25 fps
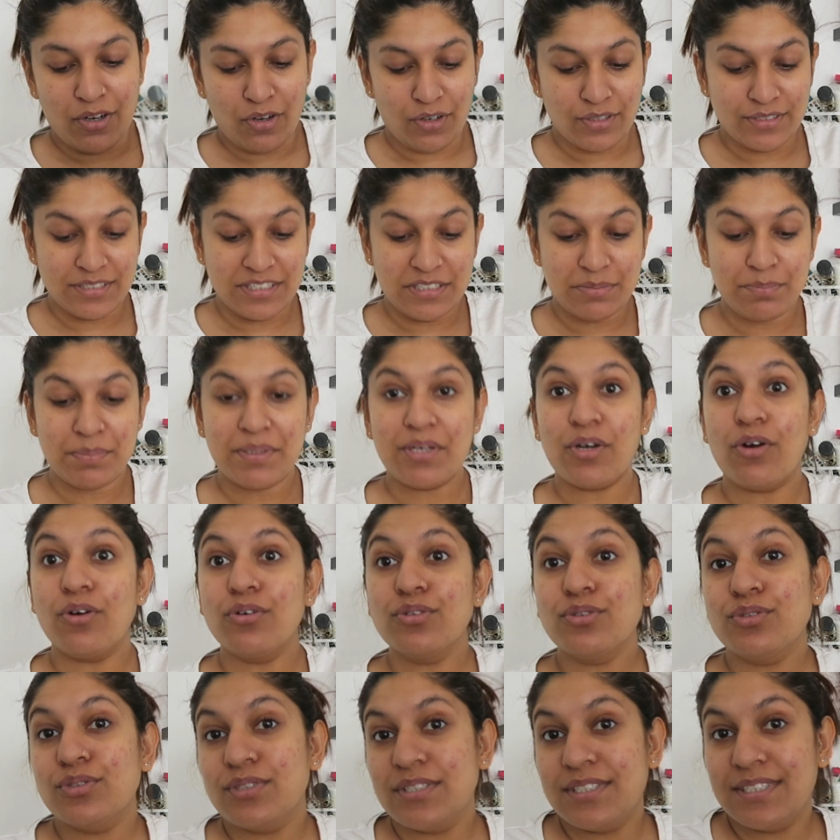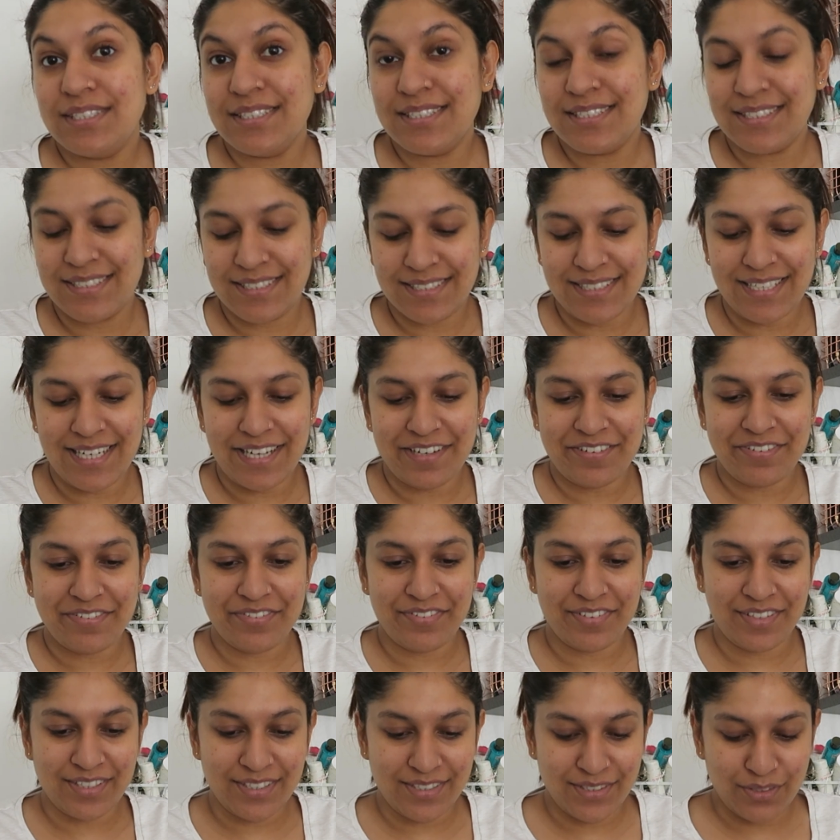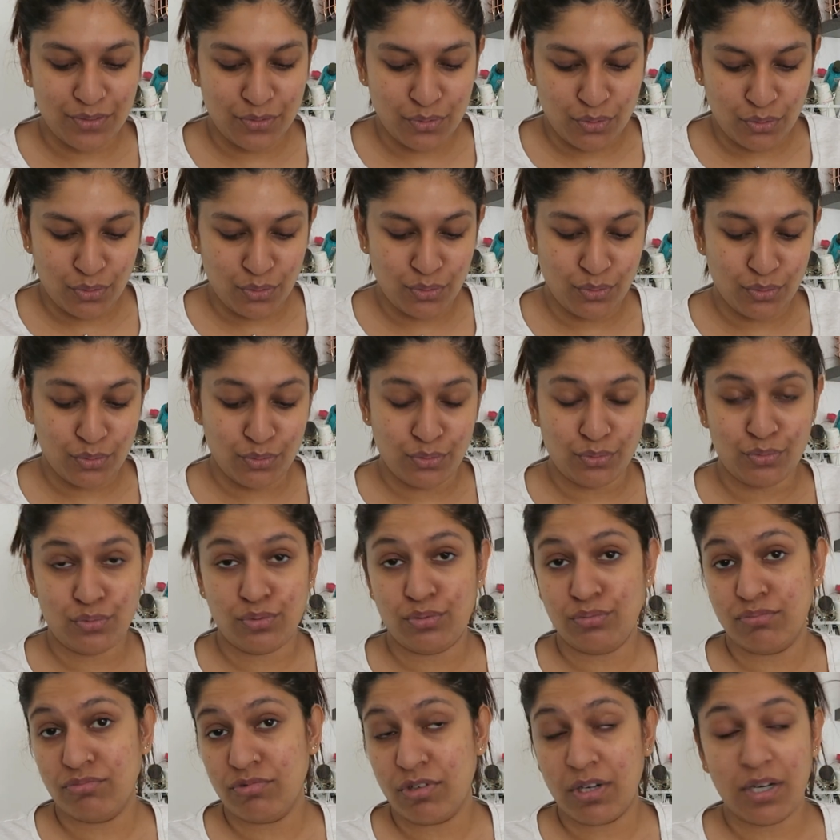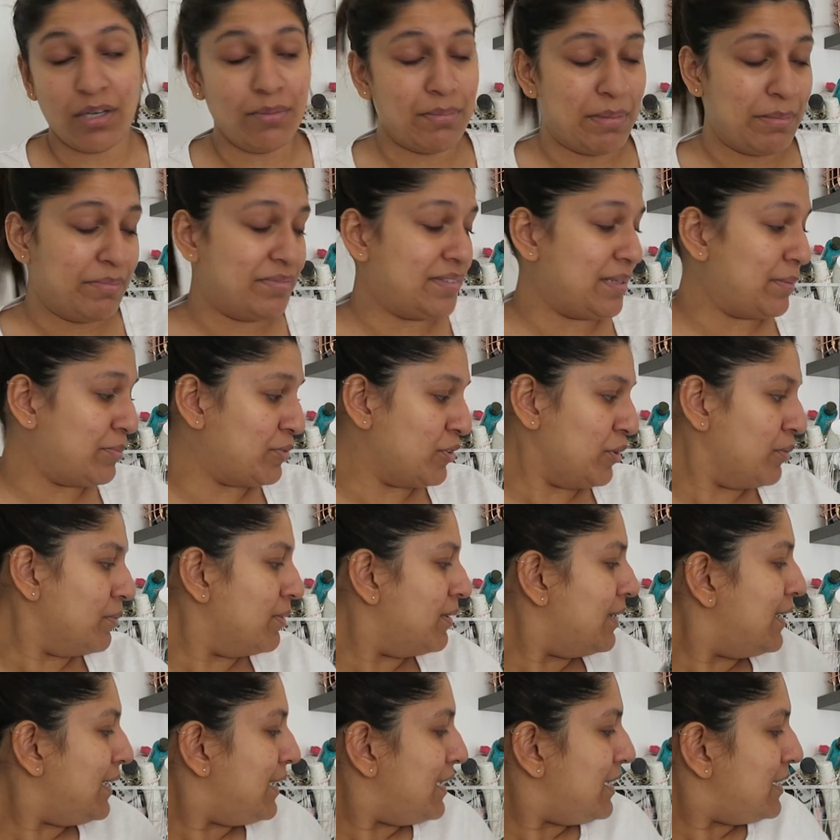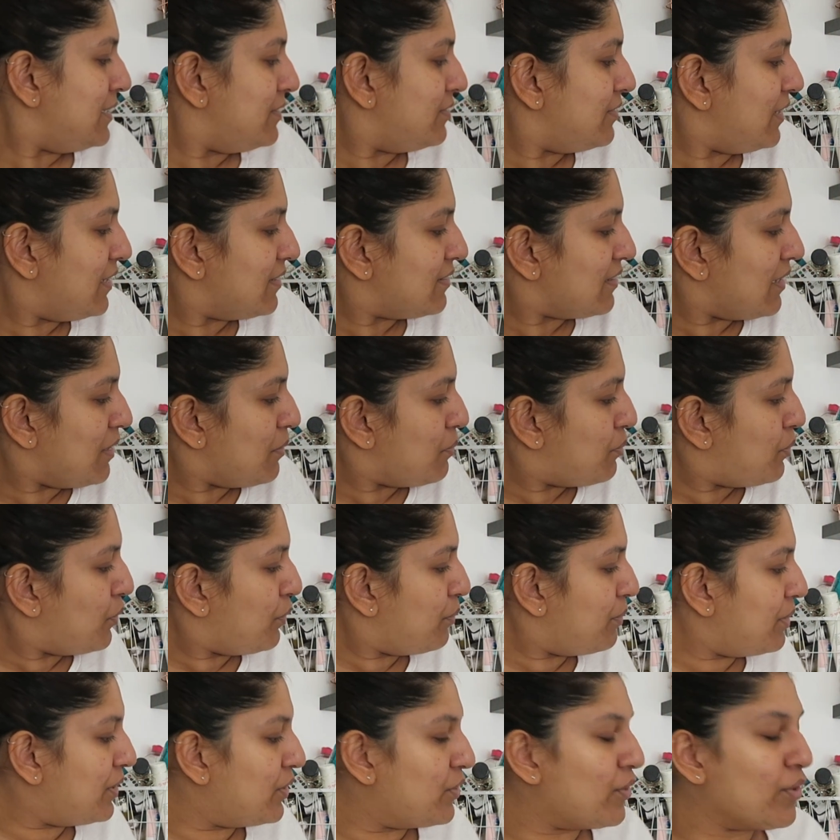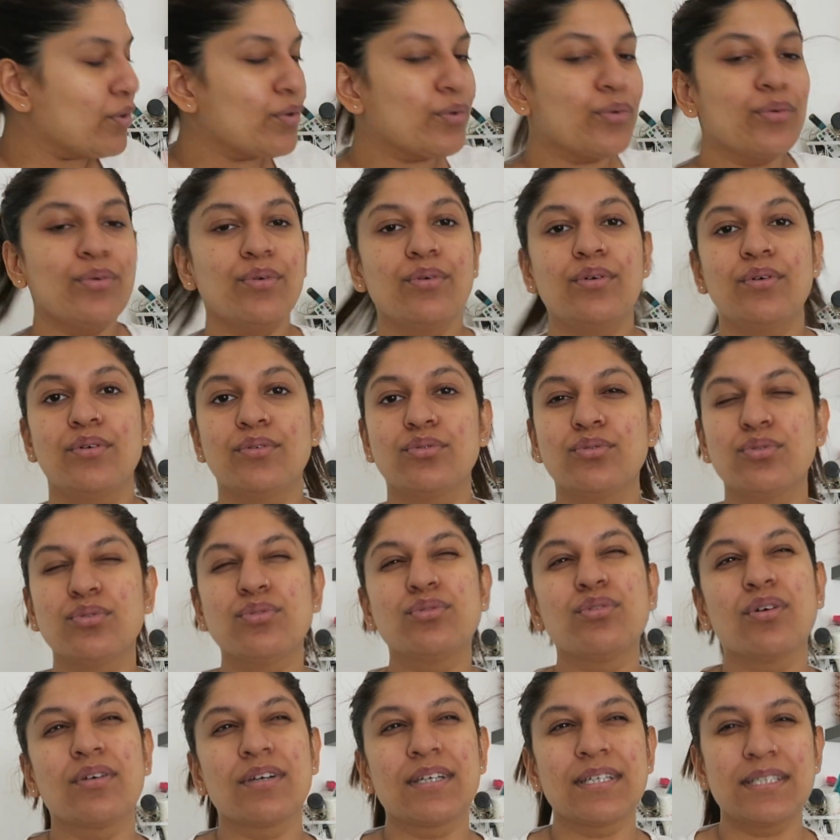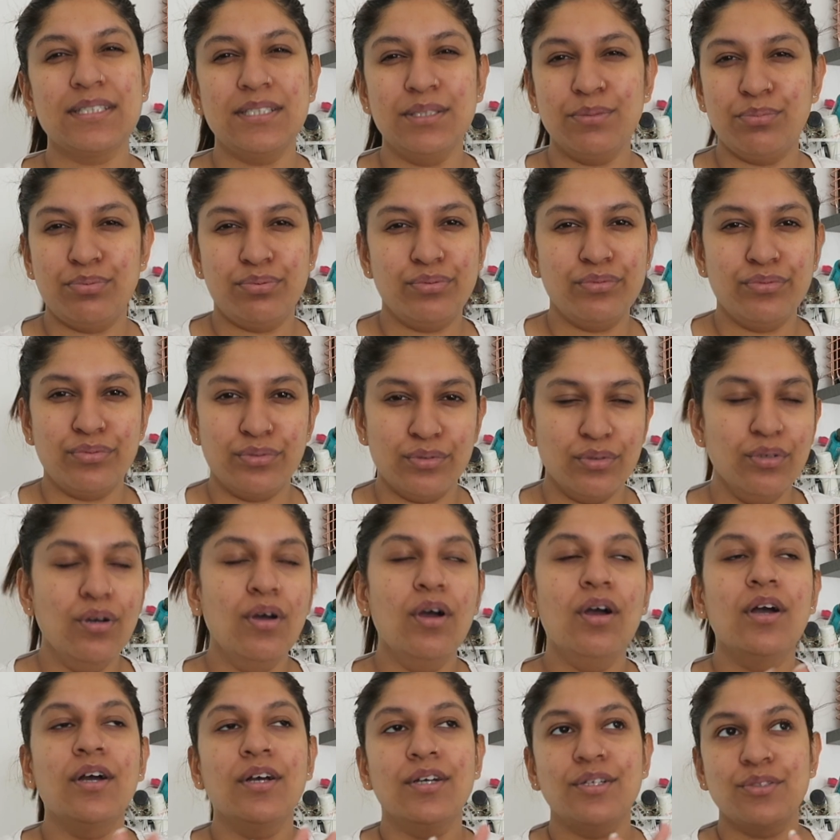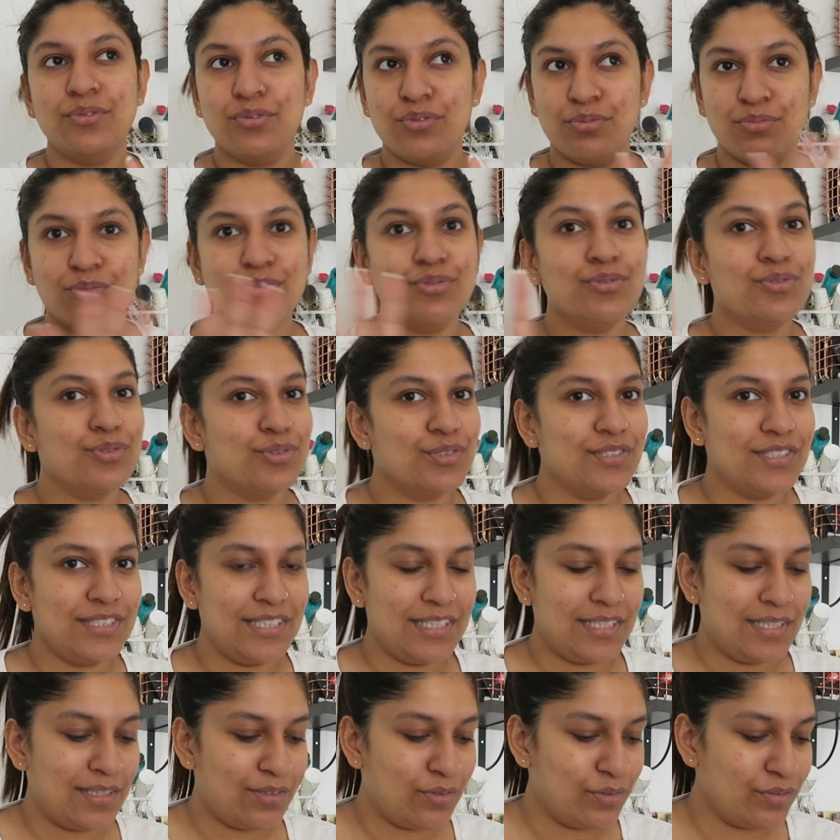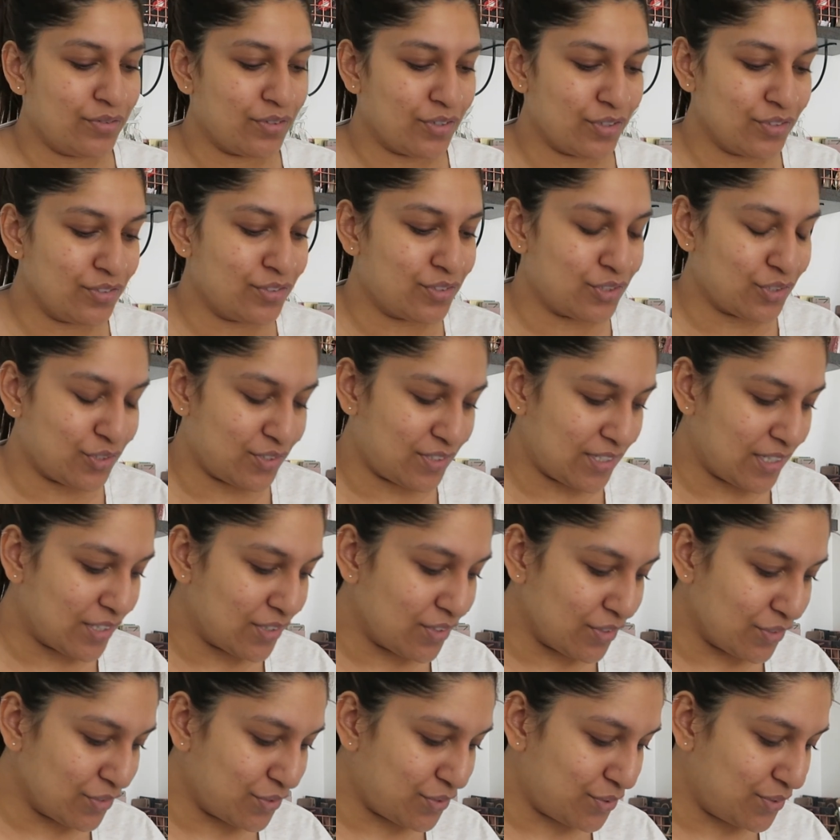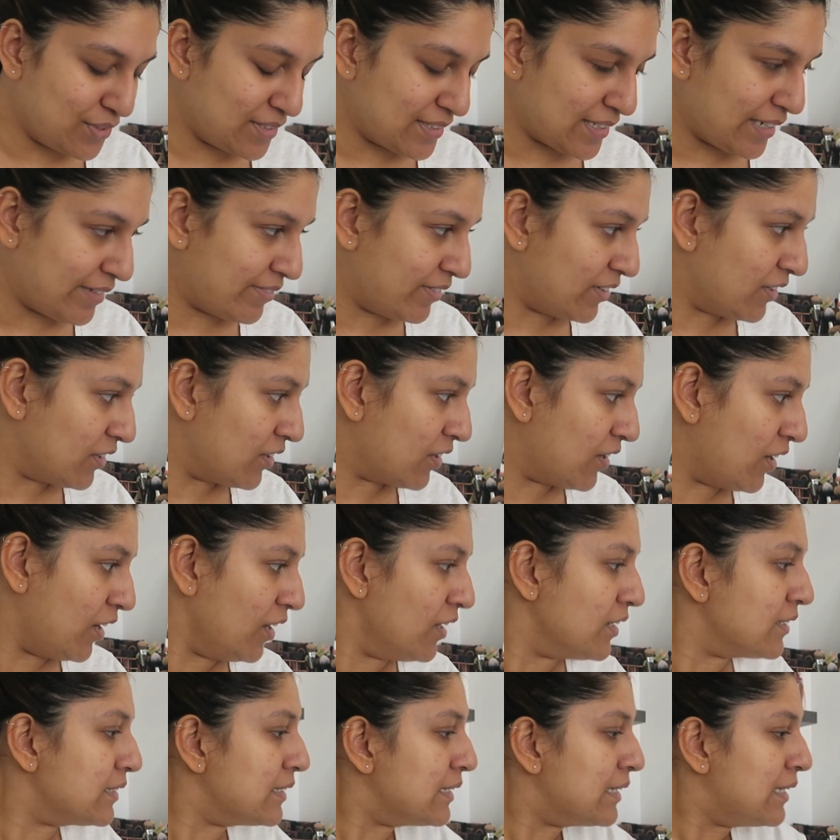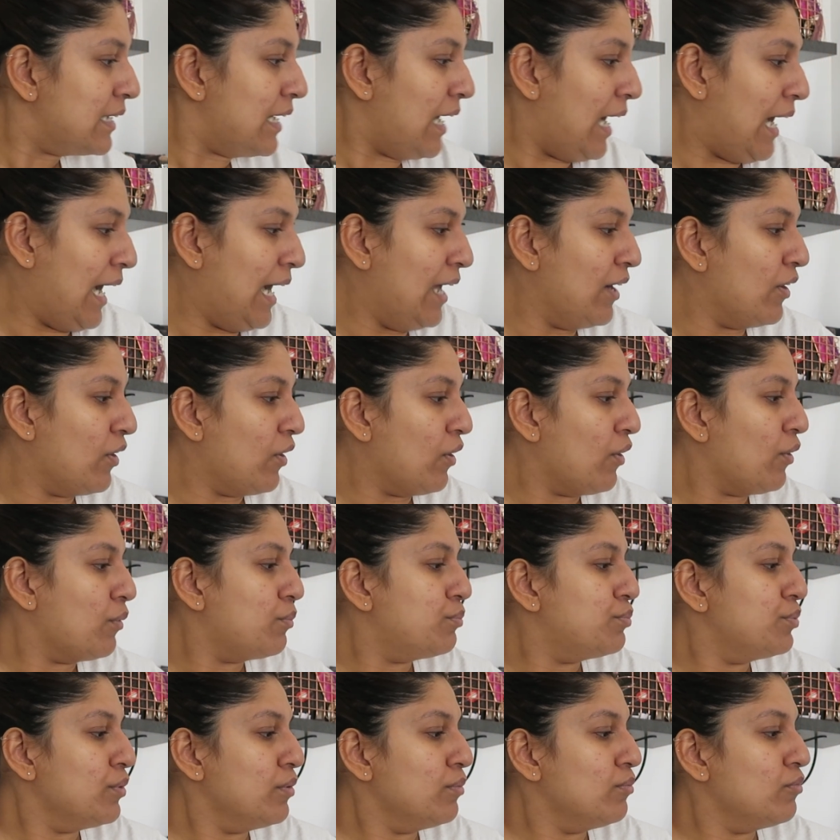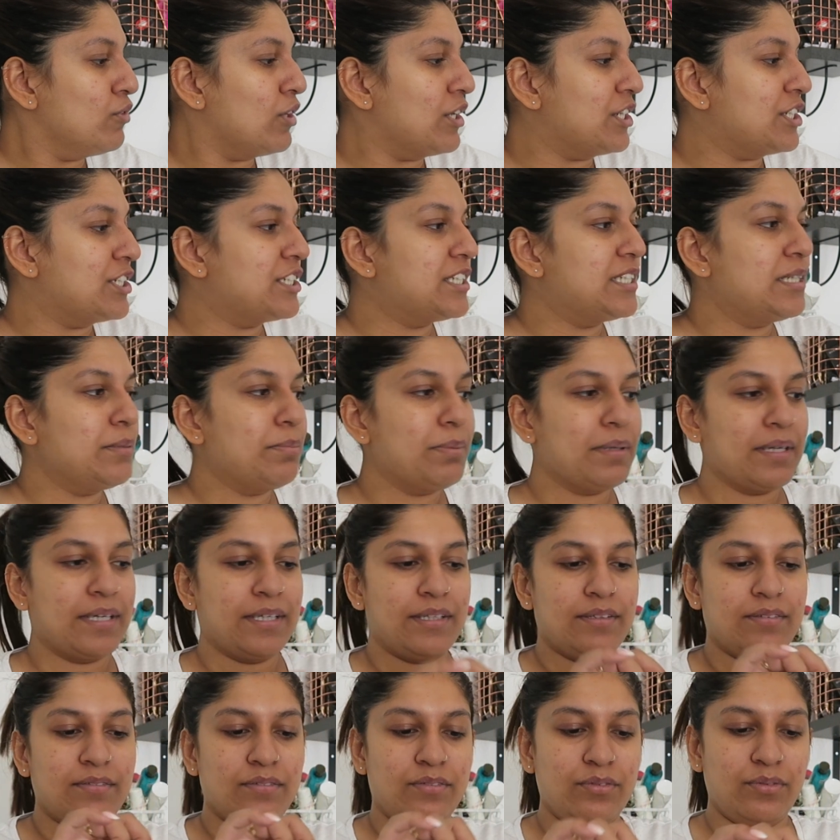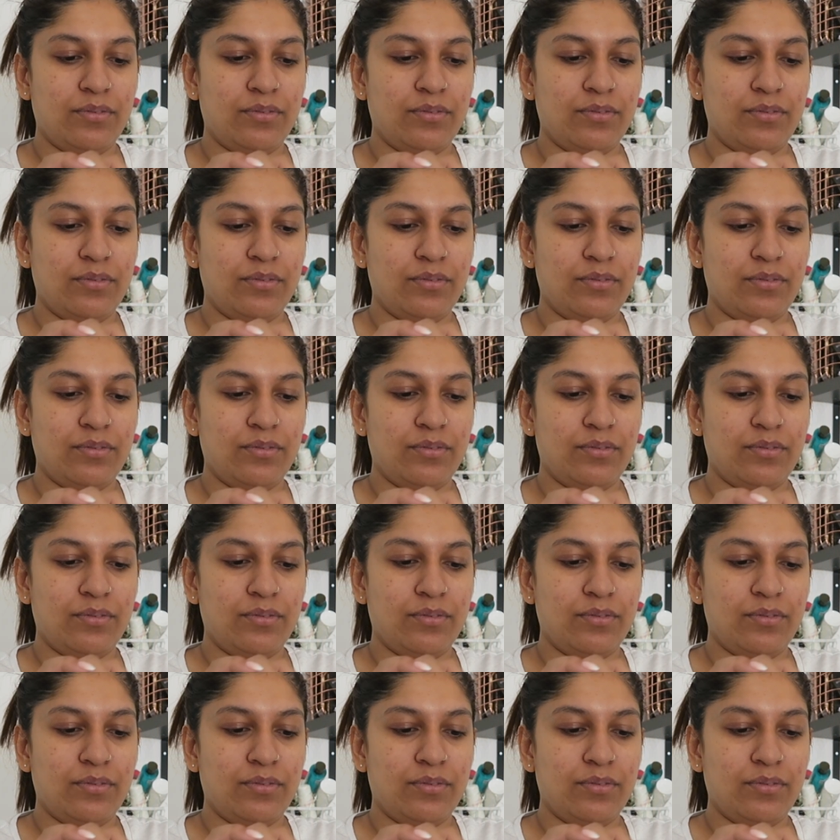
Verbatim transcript: En espérant que d'ici la fin euh, du mois, même septembre, il fasse un peu meilleur que ce temps gris et pluvieux du moins du côté de l'île de France. Je sais que dans le sud, ça va encore. Alors, pour moi, j'ai pris